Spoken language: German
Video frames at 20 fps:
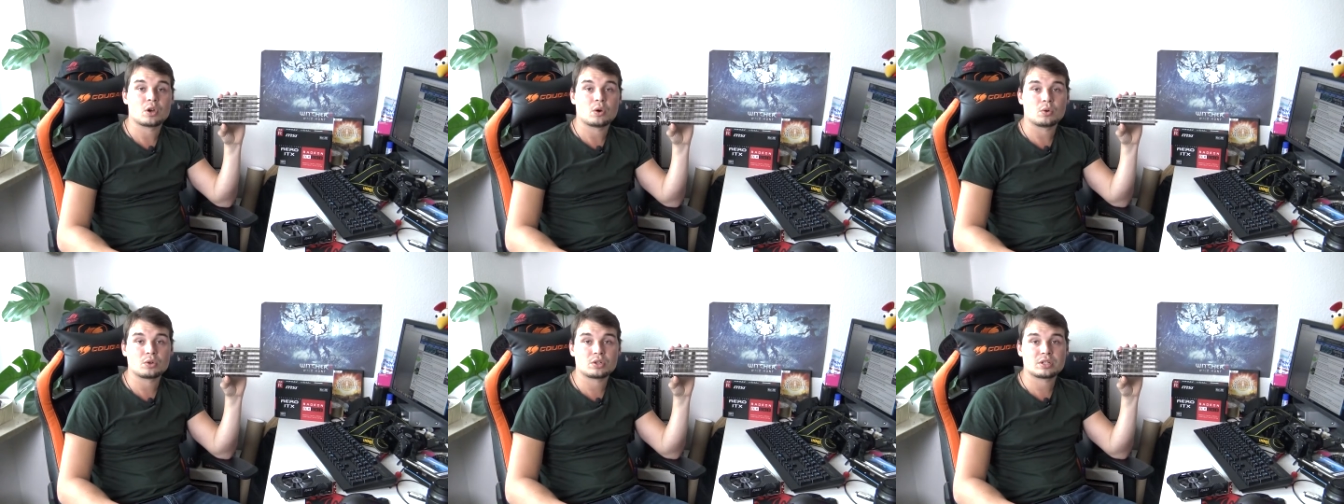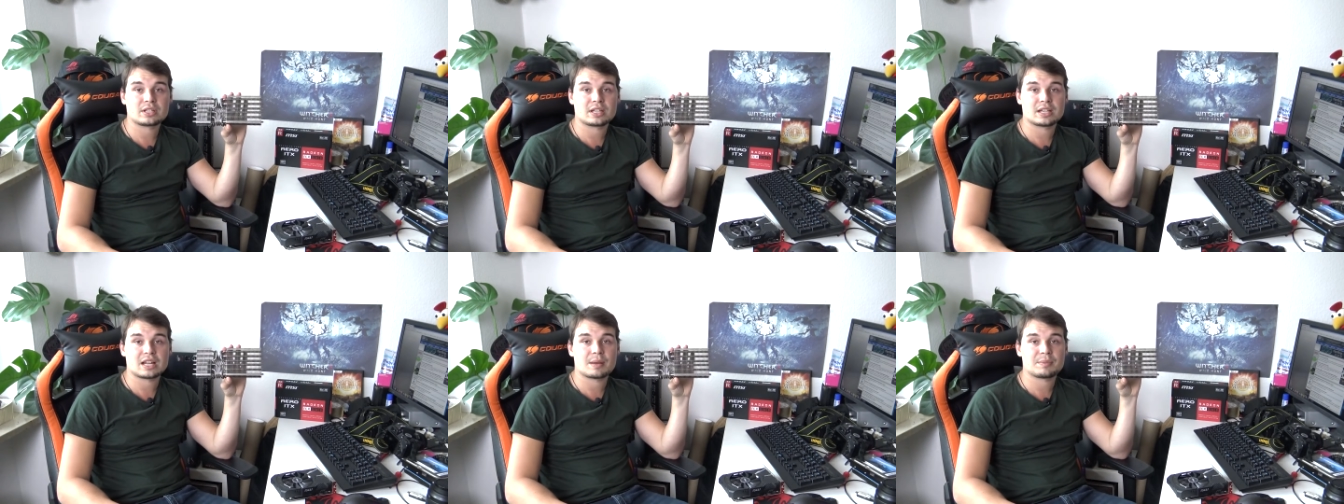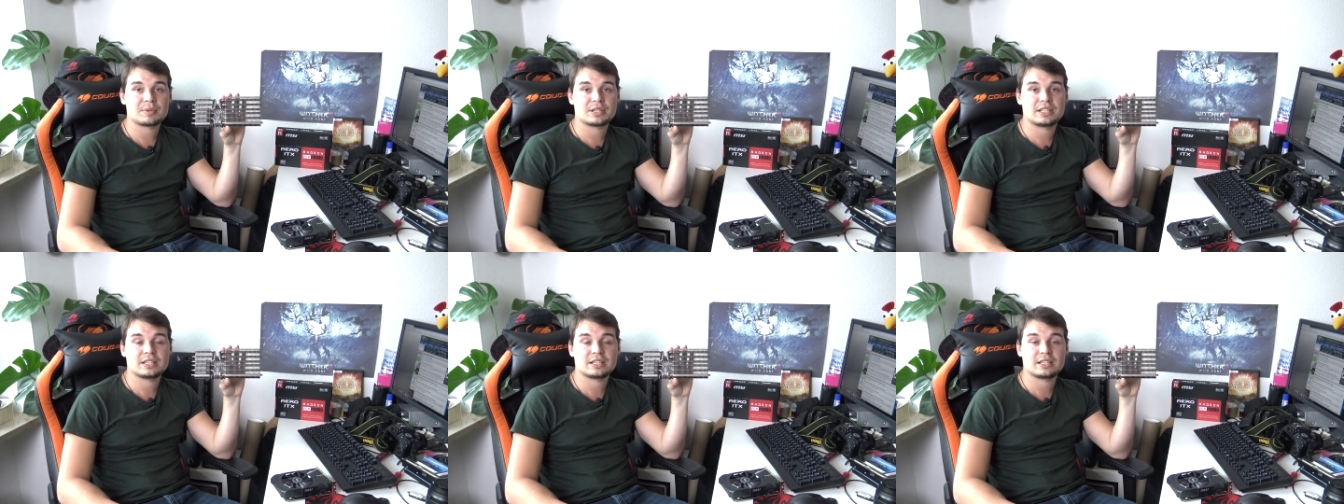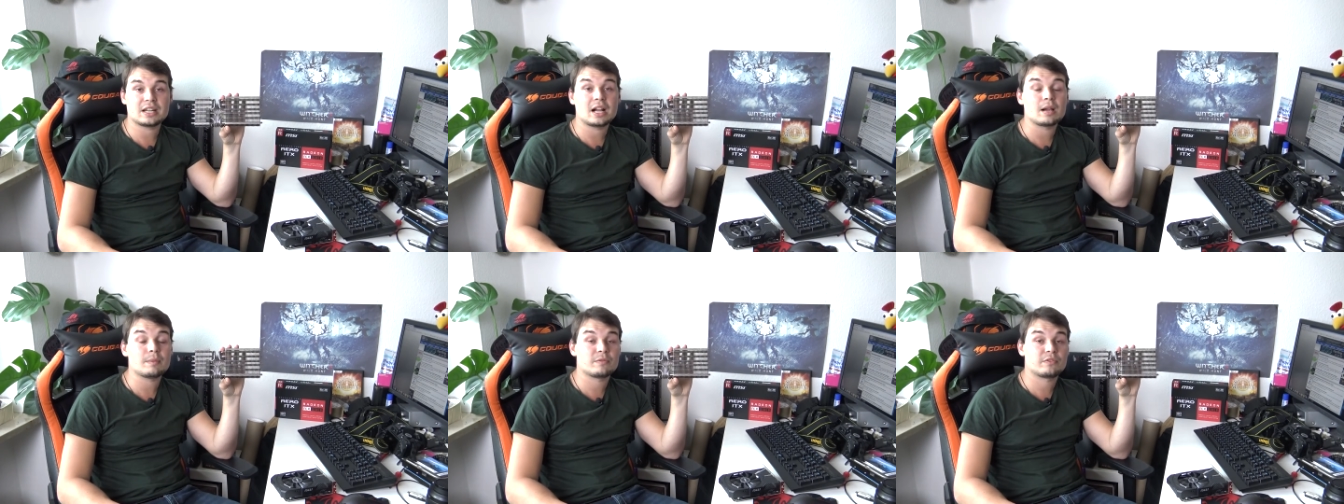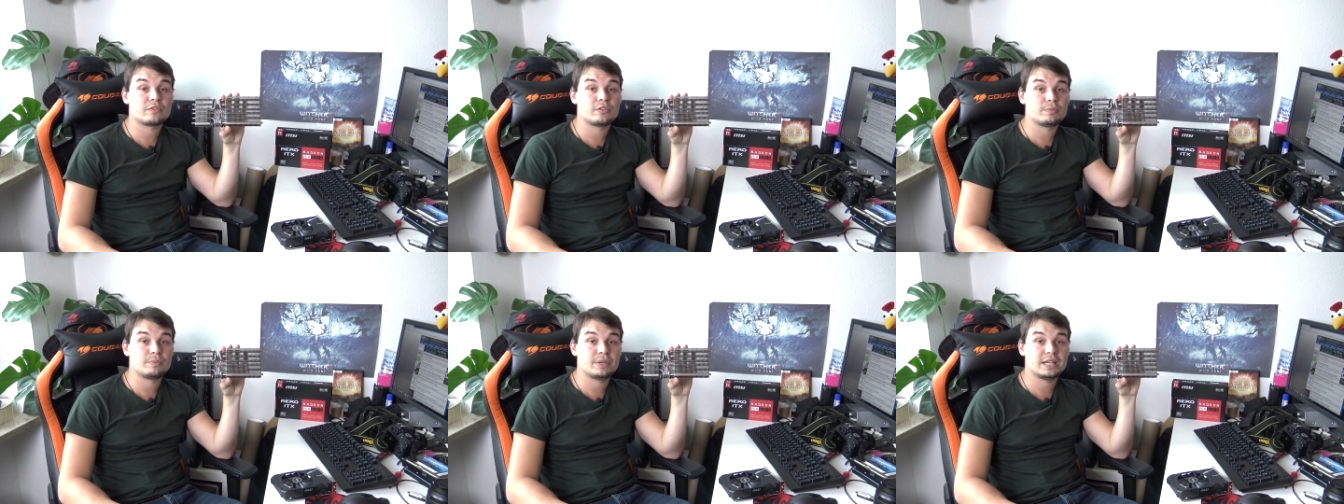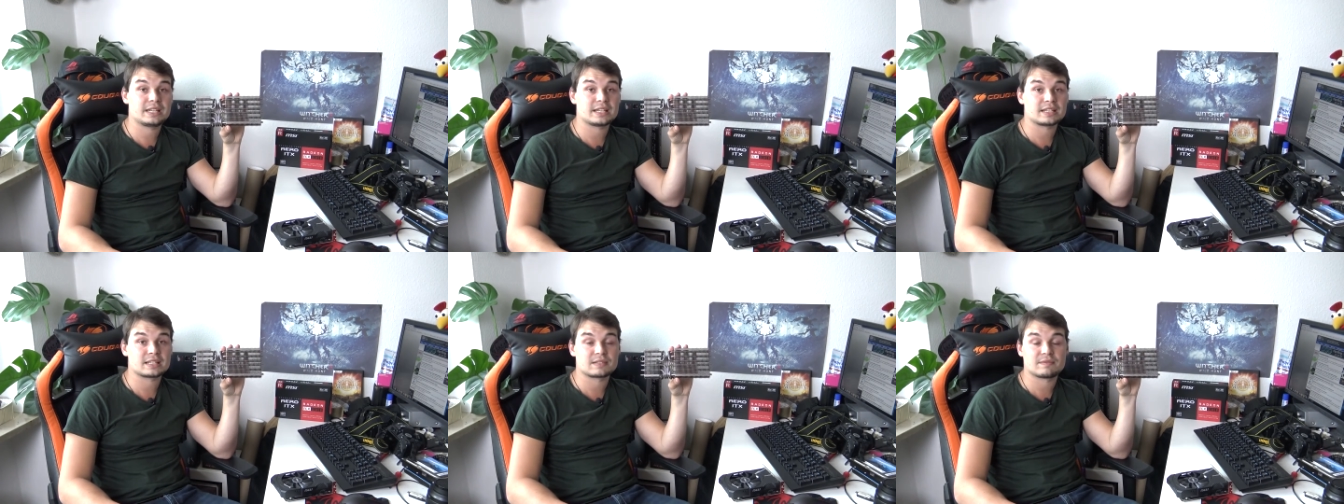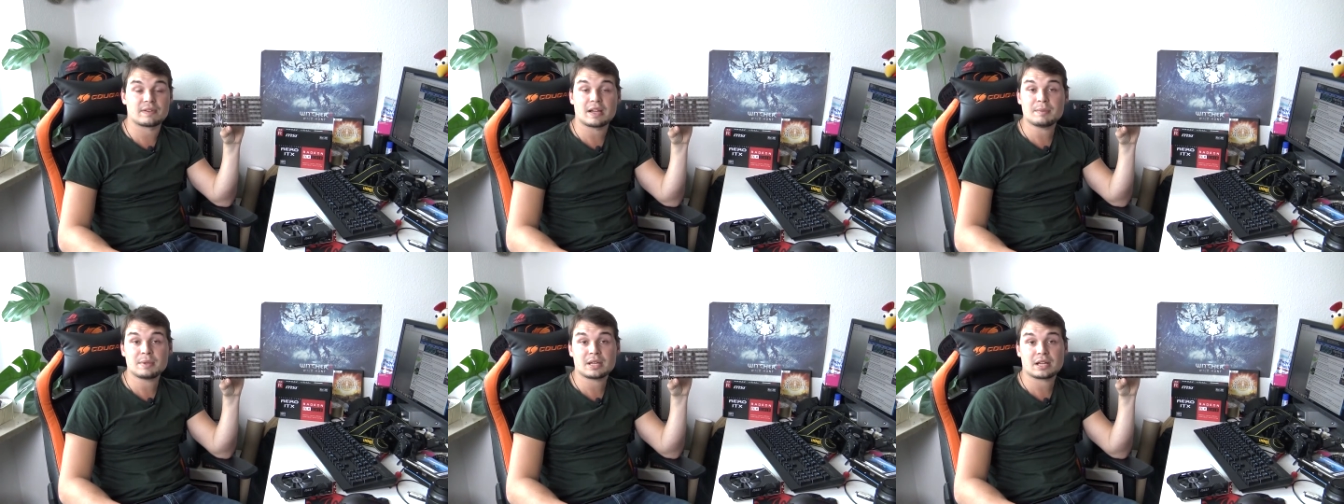und dann habe ich hier den Alpenfilm Peter
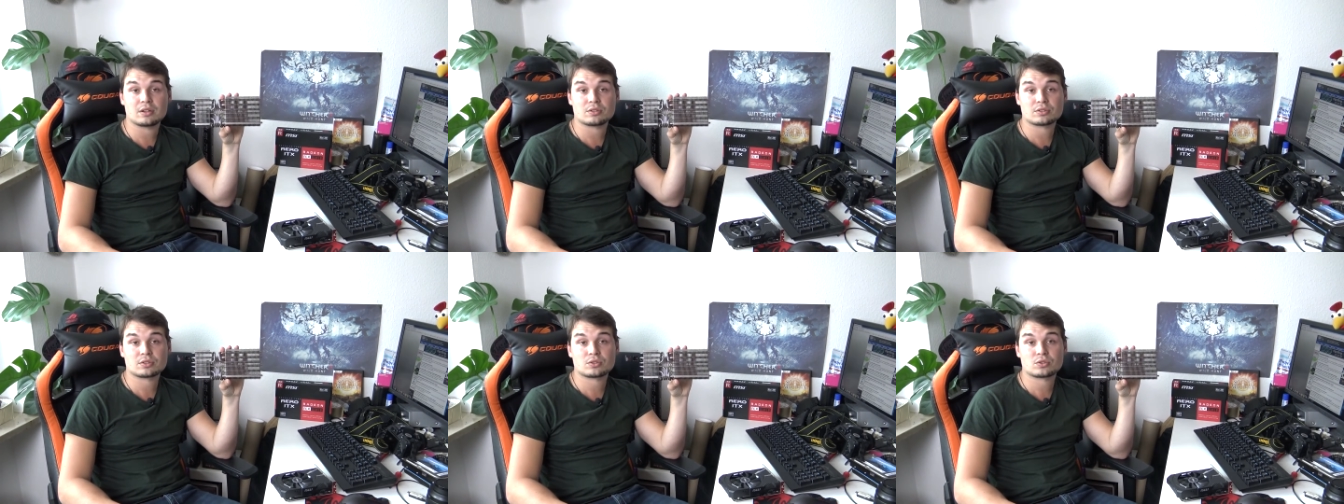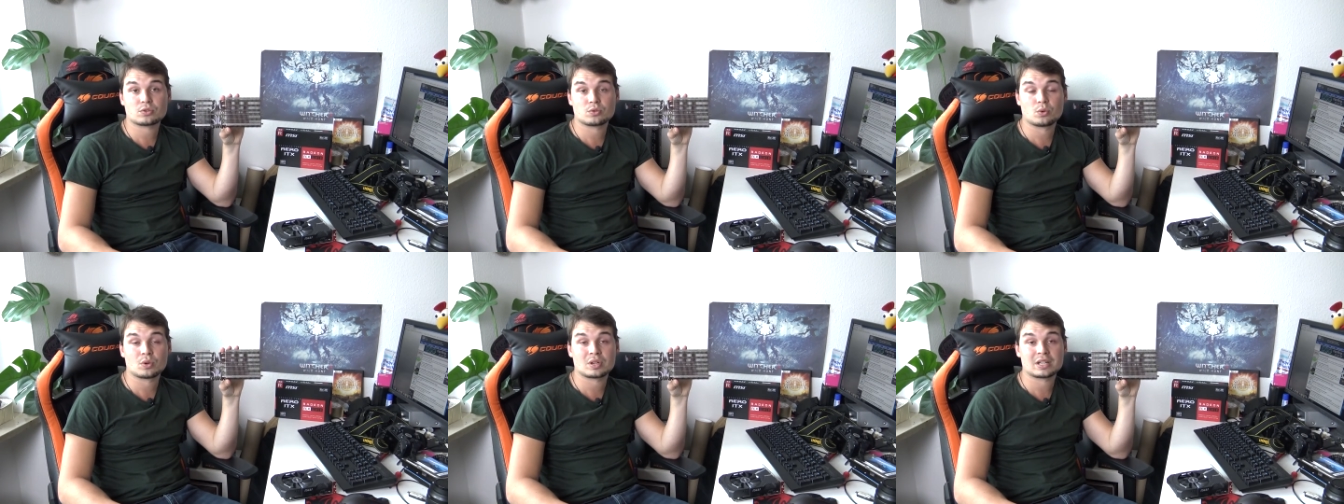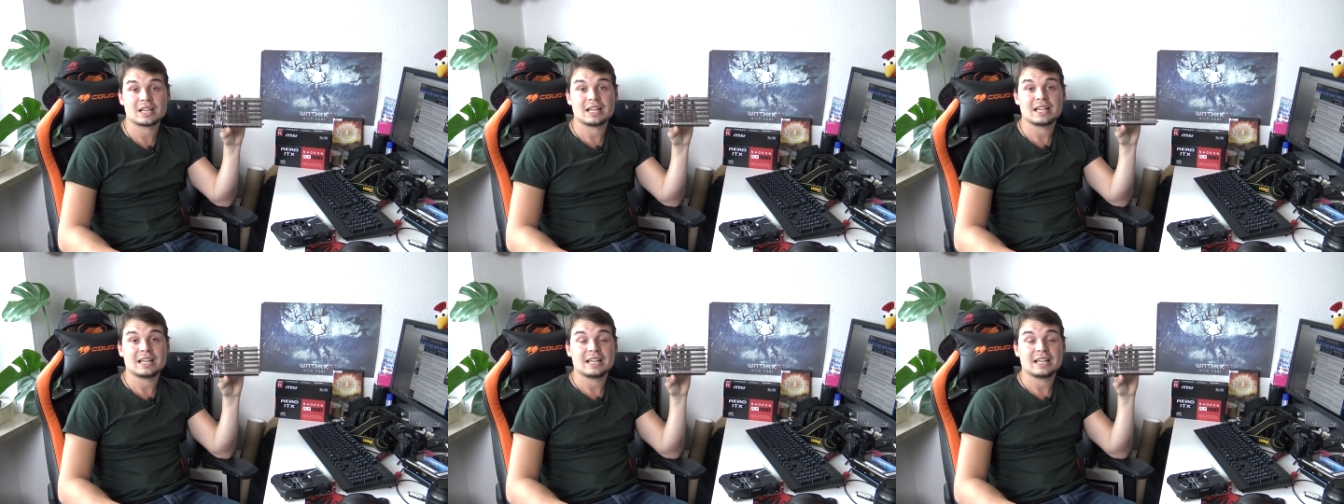2 mir rausgesucht.